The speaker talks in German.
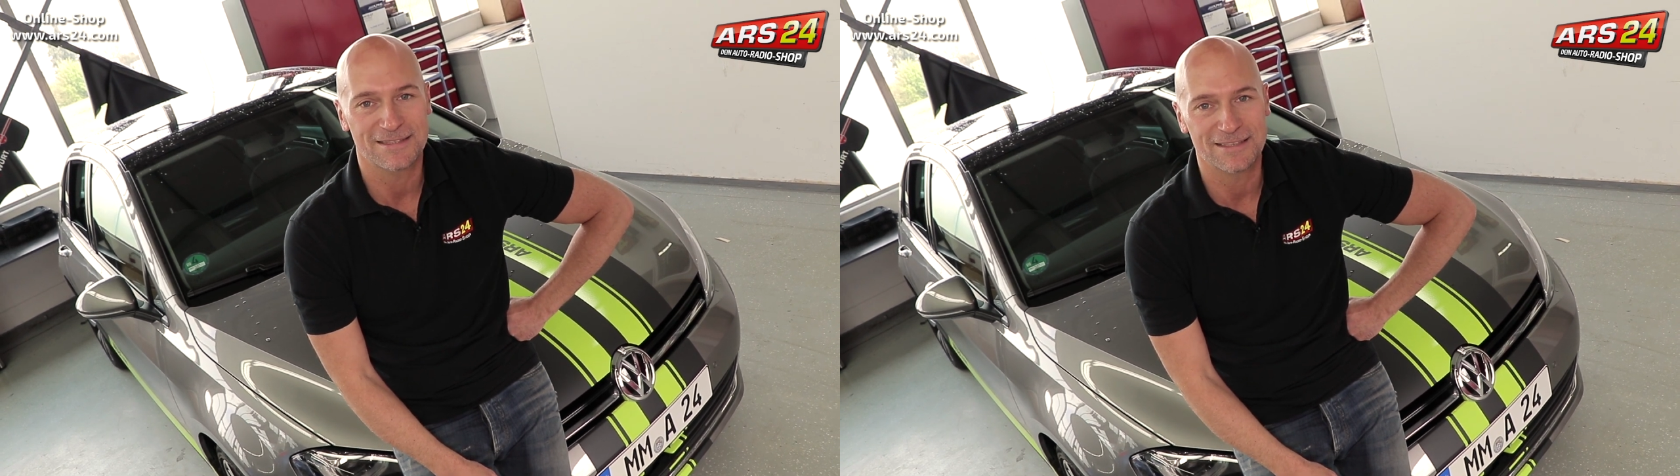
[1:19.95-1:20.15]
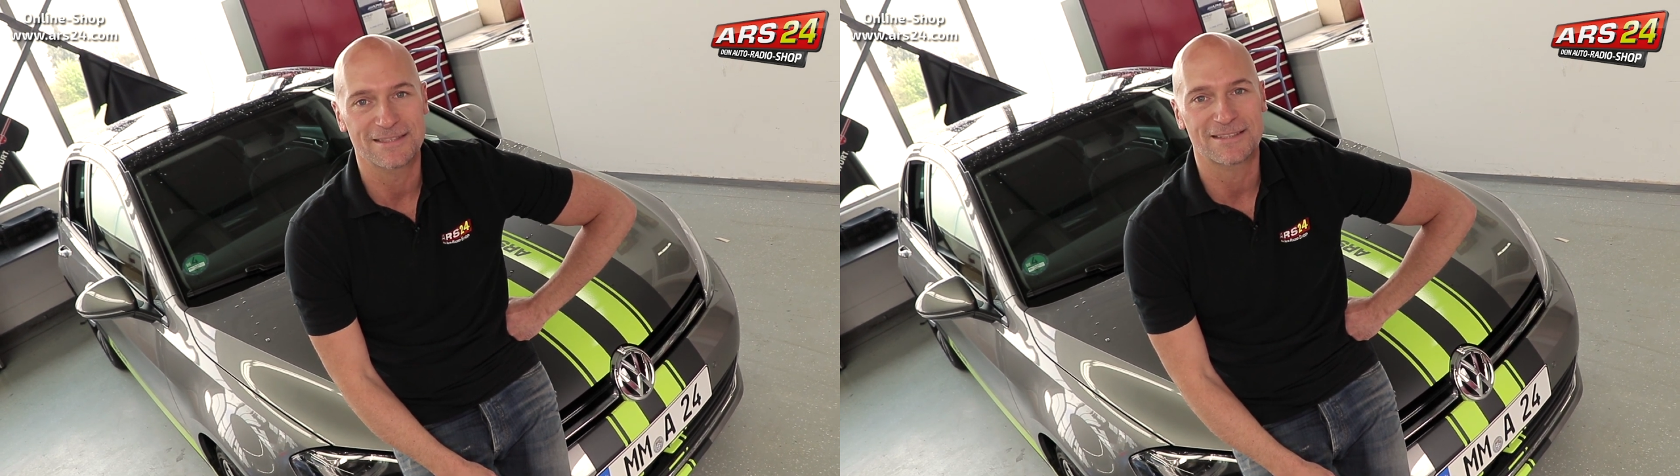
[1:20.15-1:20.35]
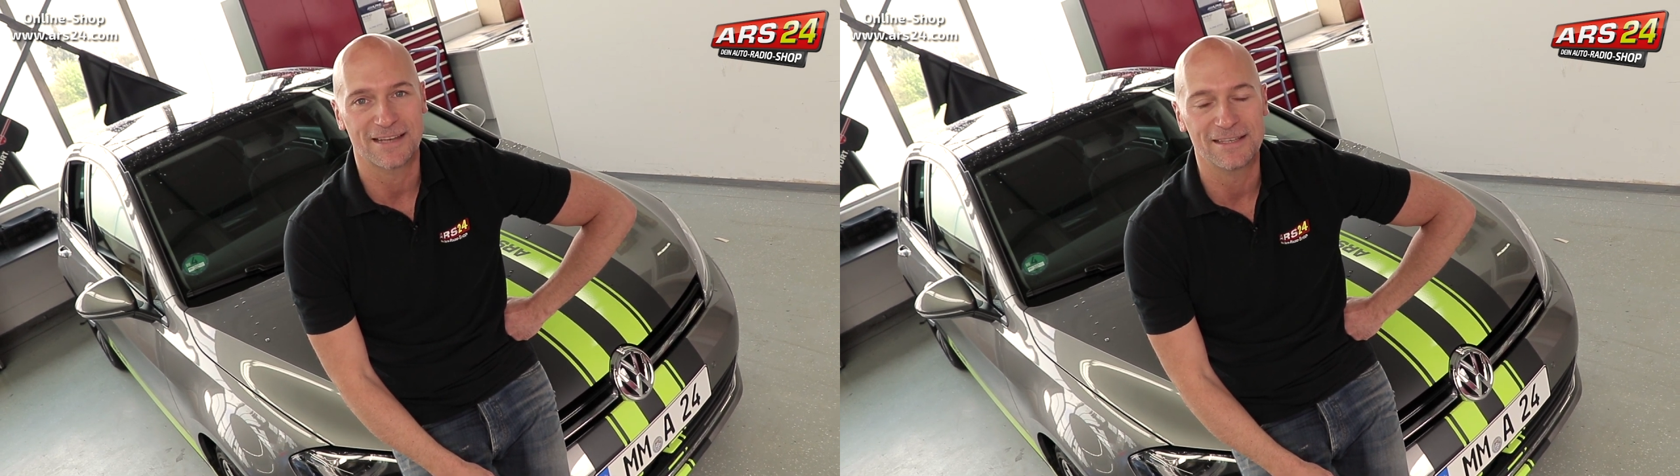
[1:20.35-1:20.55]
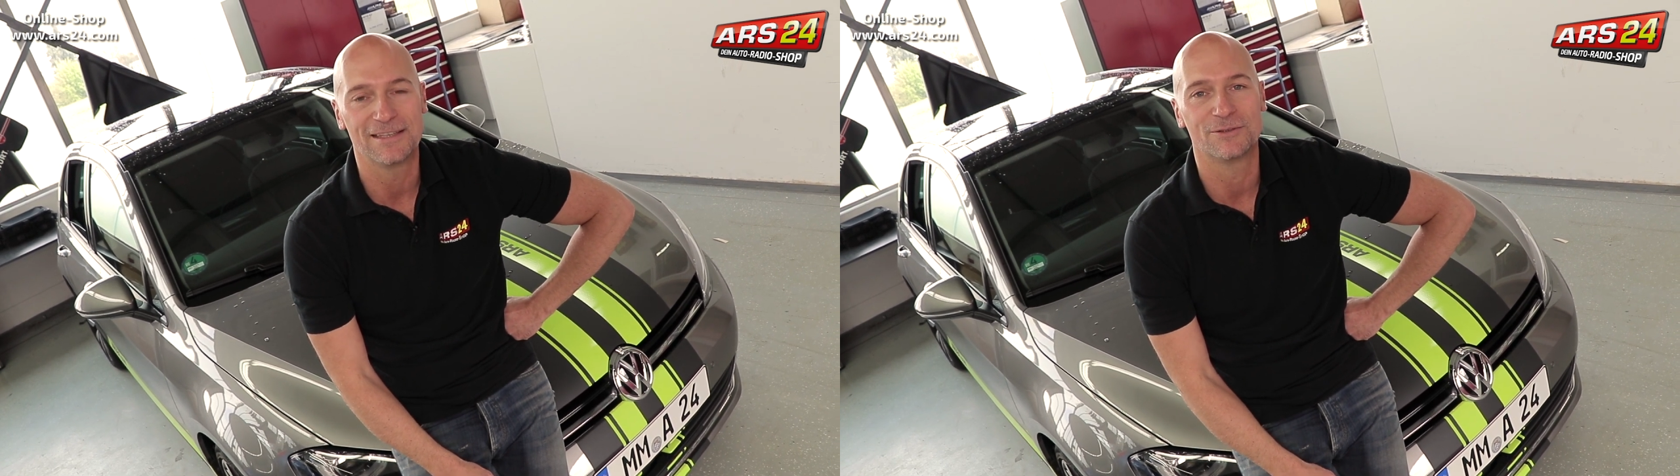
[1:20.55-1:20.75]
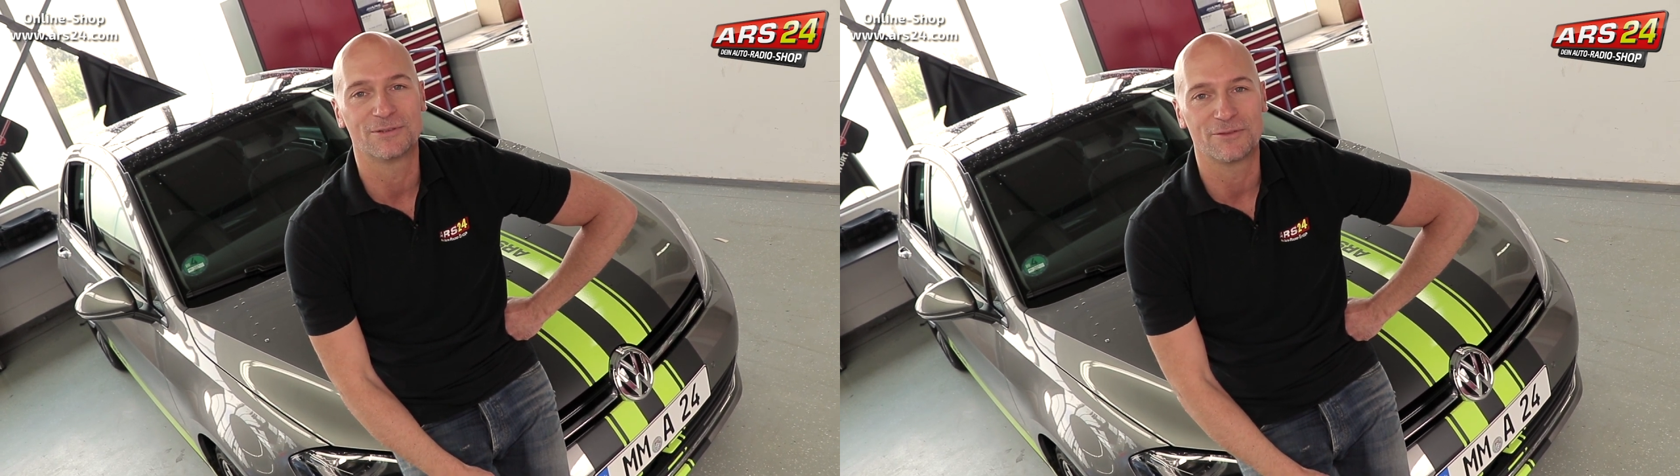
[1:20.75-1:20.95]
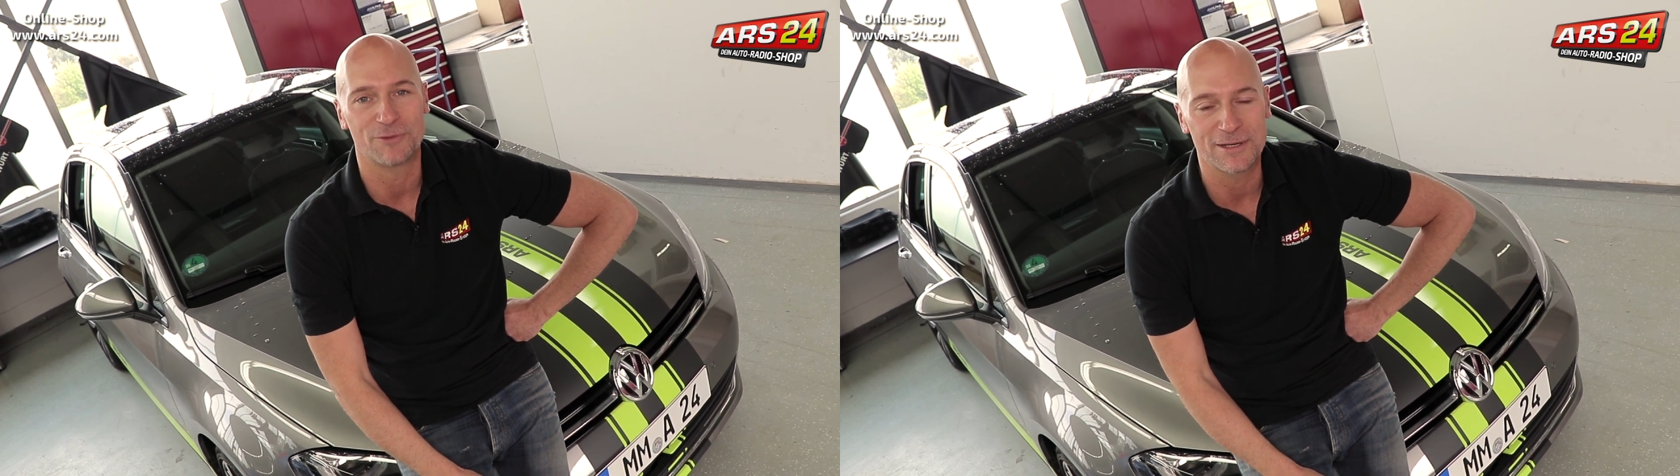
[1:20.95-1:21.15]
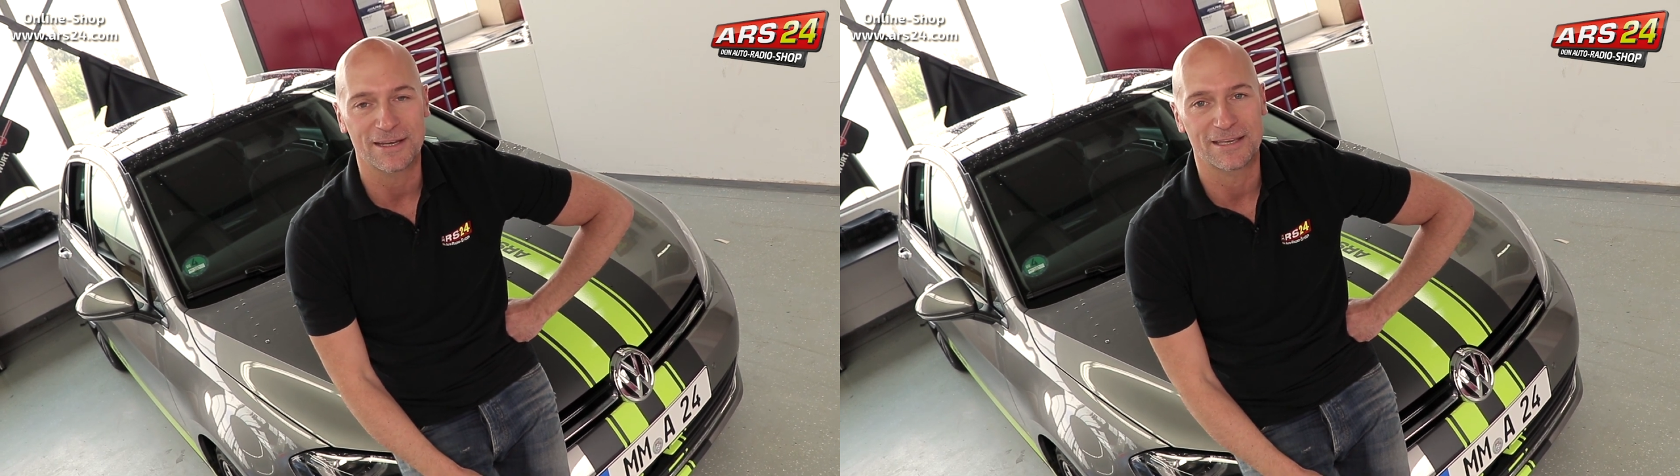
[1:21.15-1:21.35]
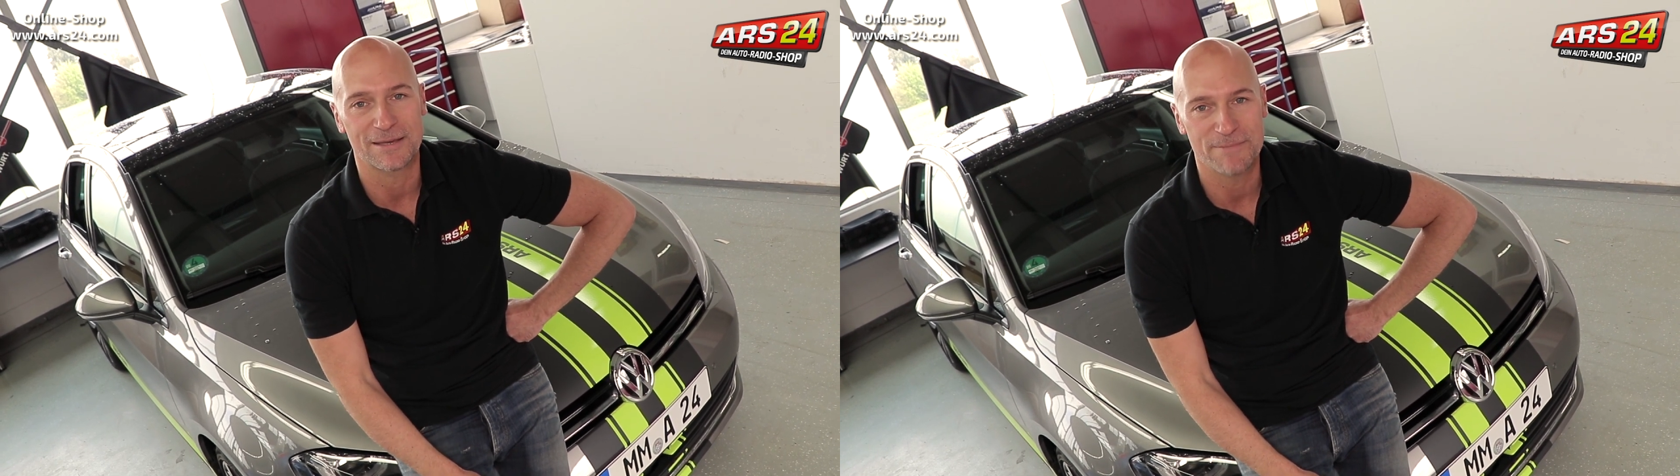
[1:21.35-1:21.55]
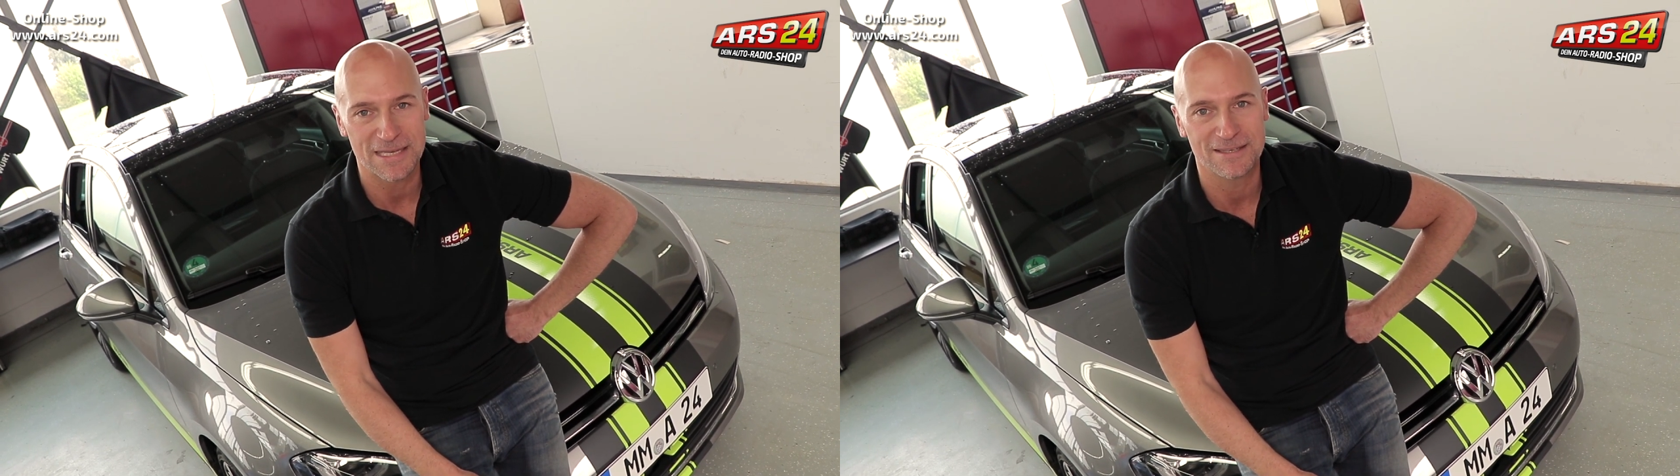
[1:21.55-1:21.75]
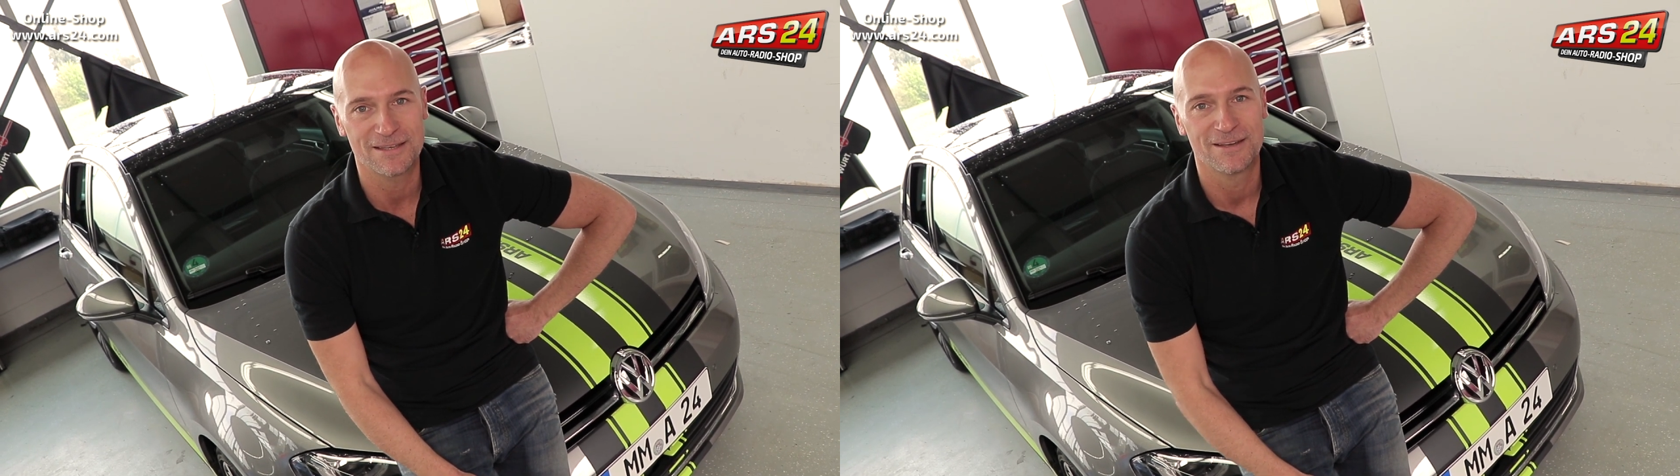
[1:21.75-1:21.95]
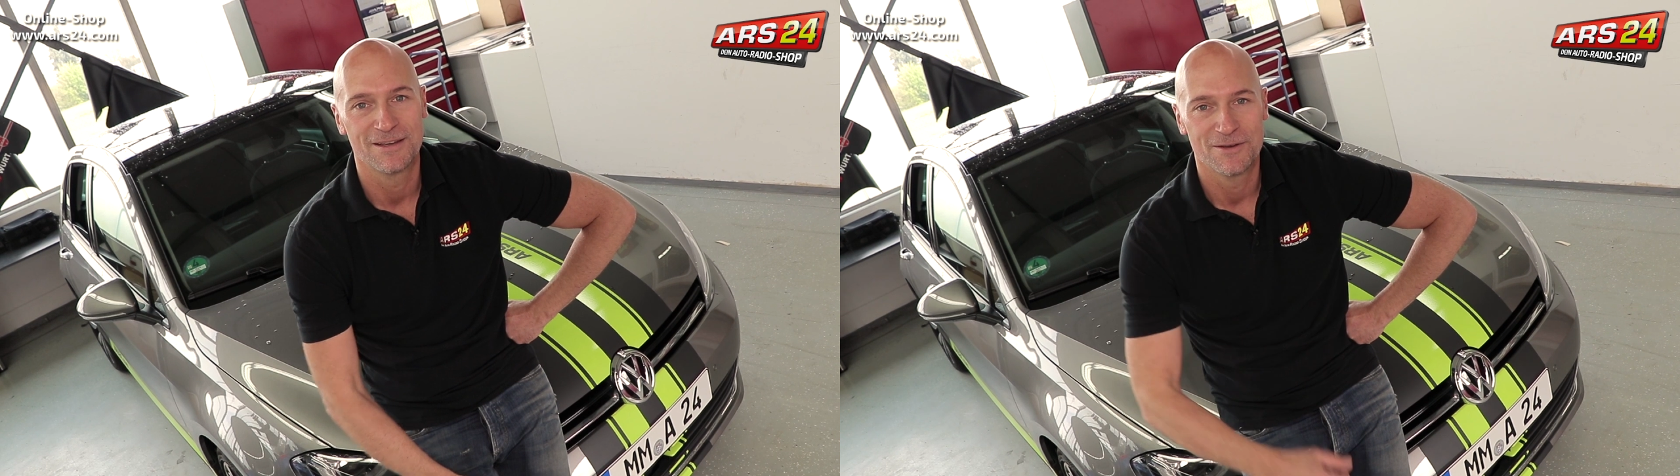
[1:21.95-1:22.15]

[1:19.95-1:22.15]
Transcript: ganz geile und erfolgreiche Messe